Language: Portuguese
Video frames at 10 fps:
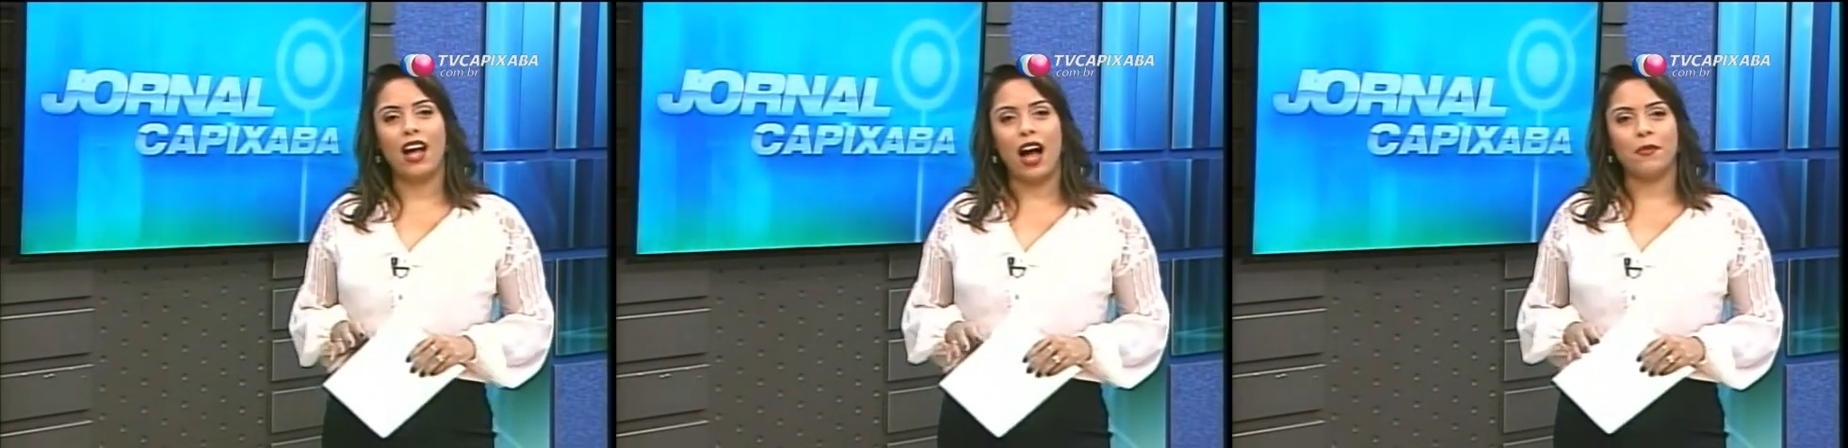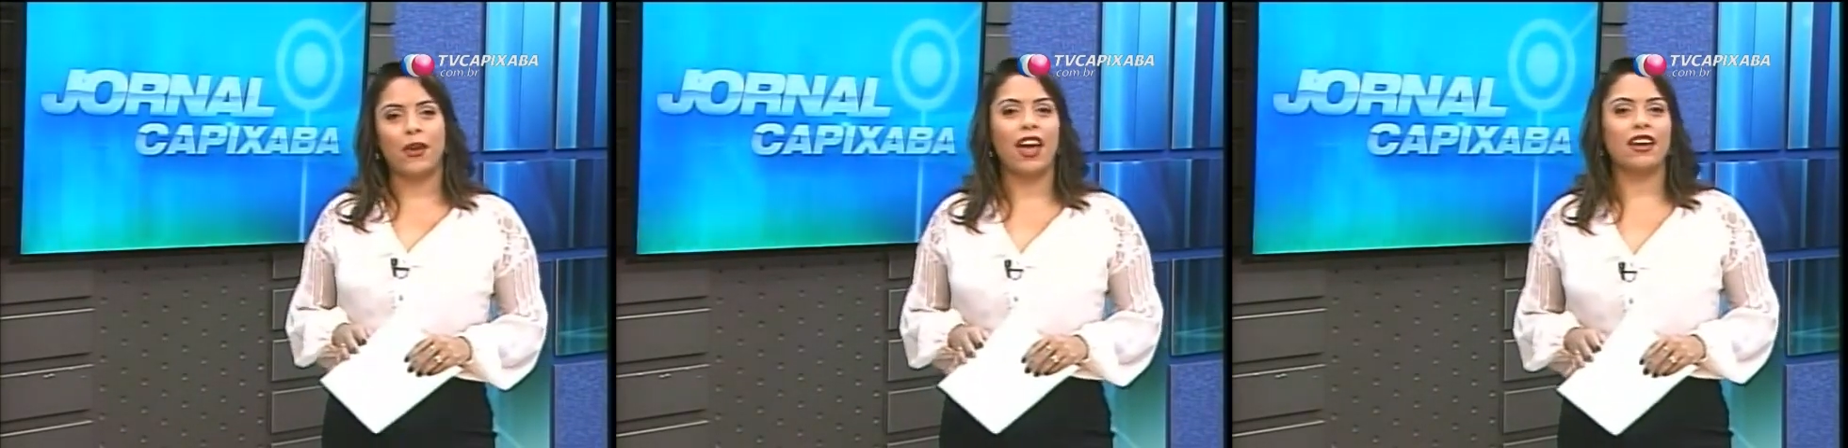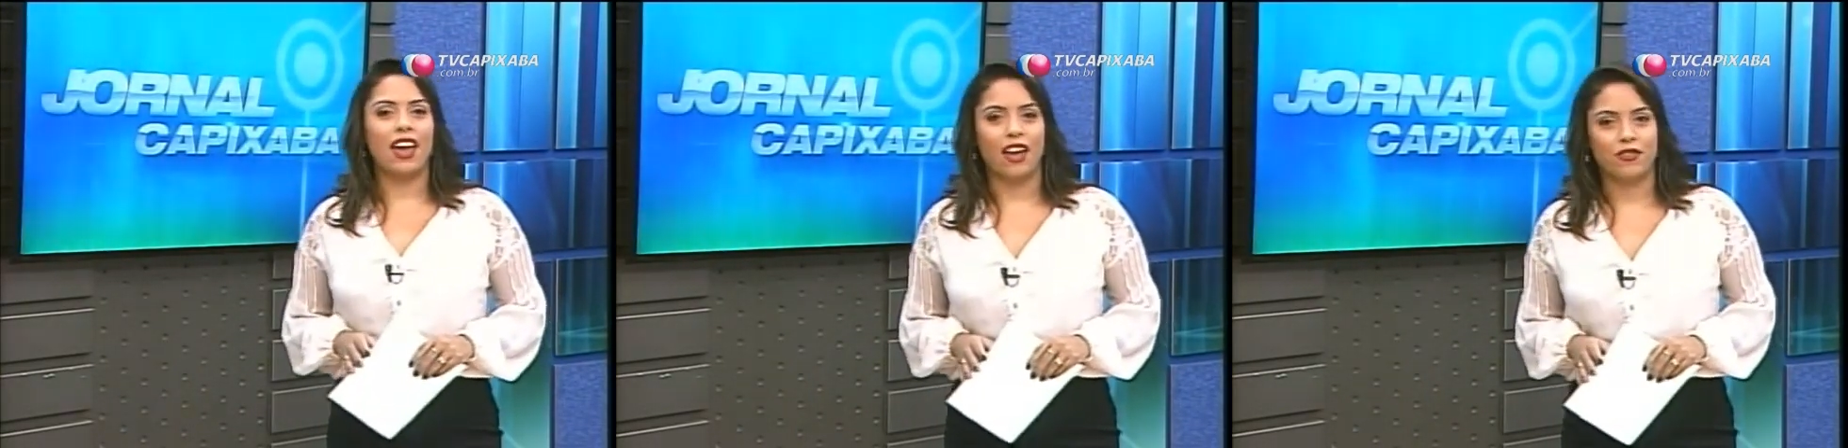A
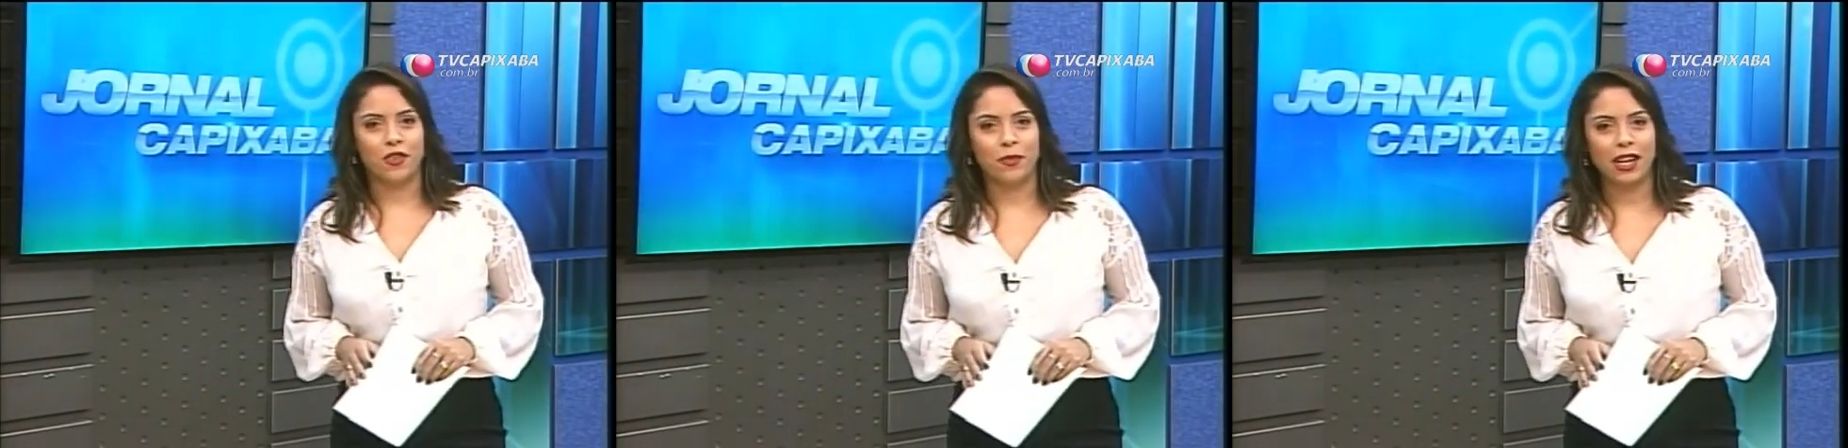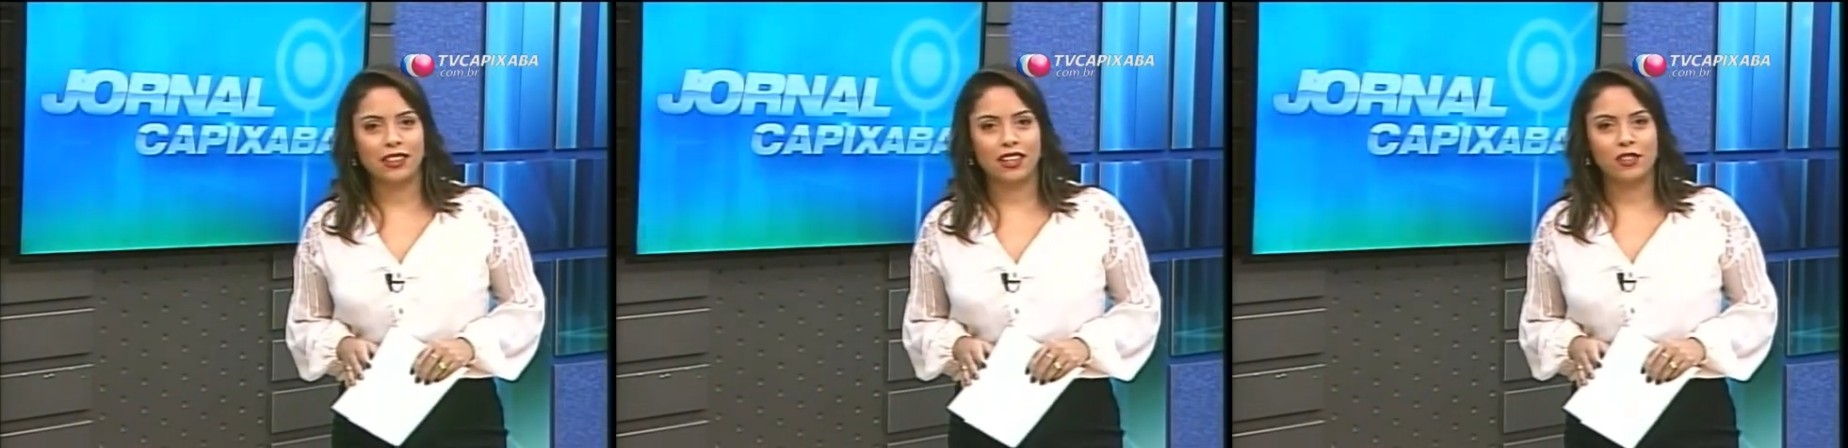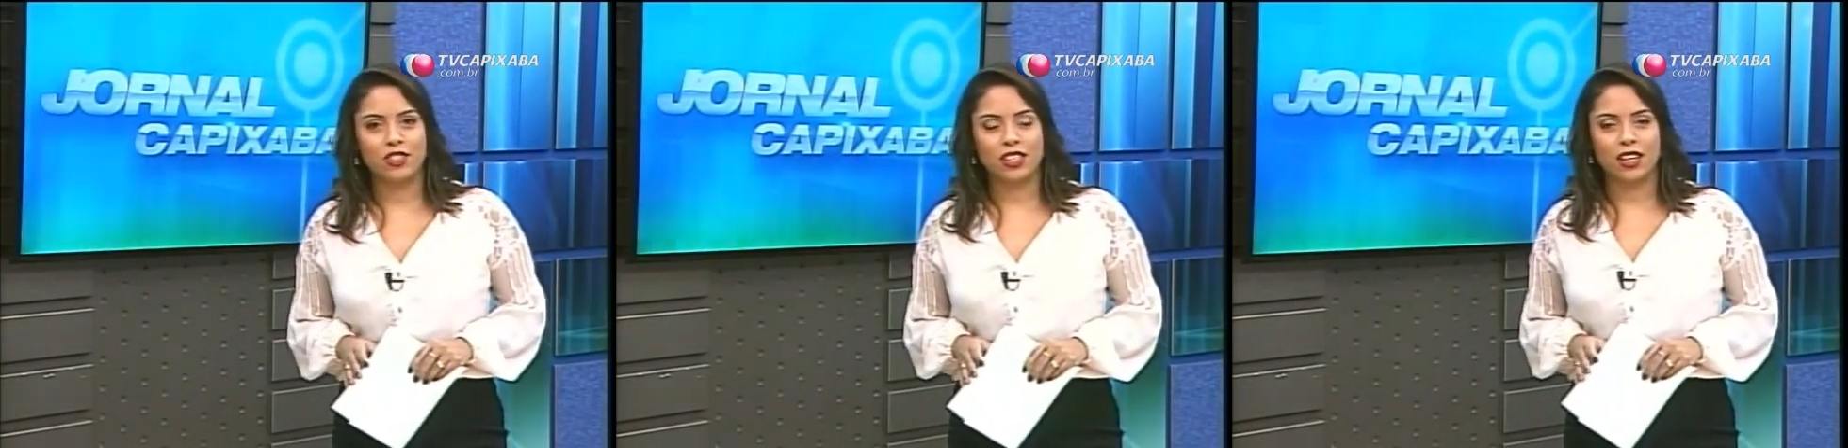PRF e o Batalhão
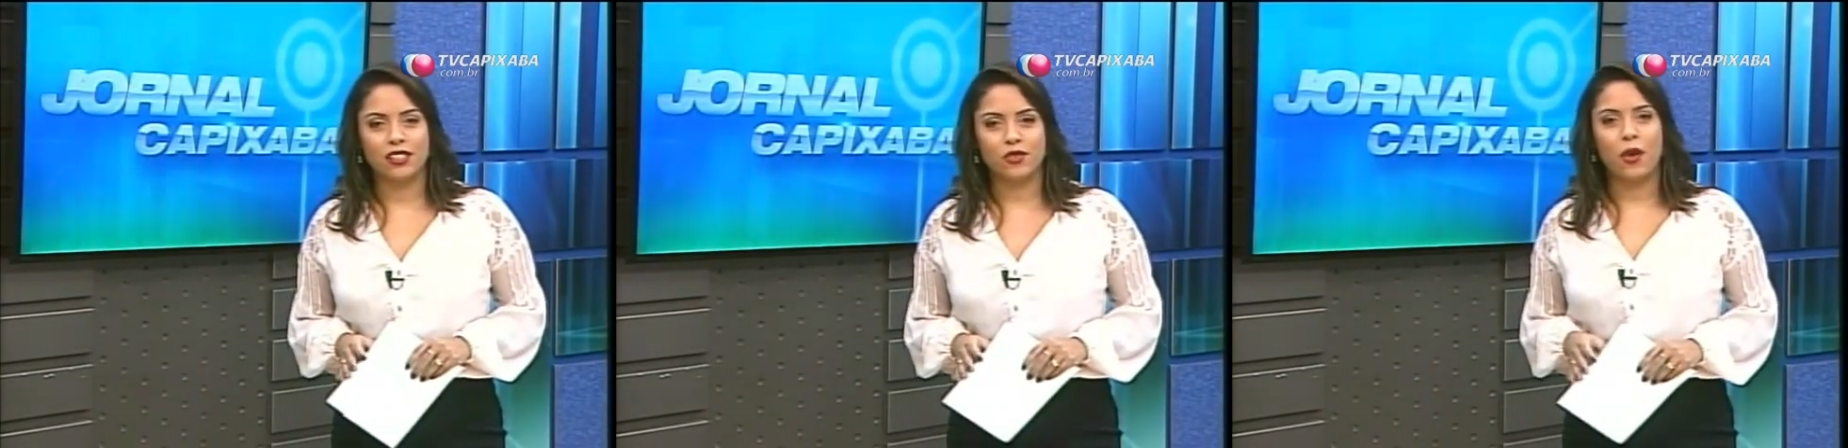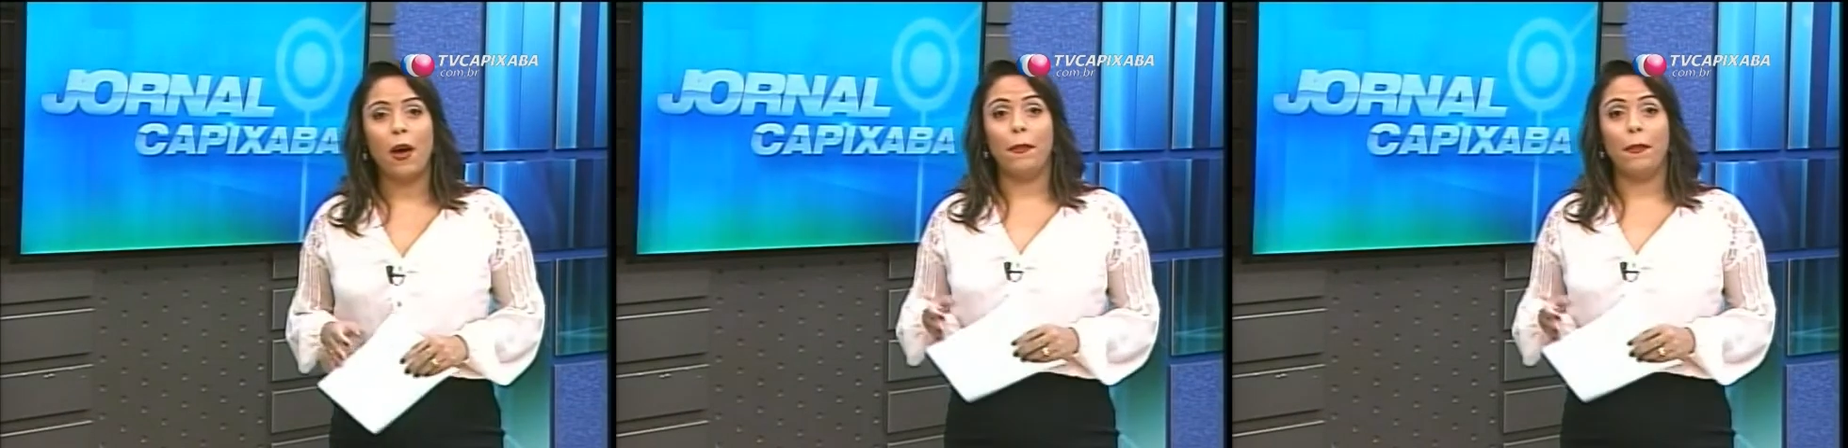de Trânsito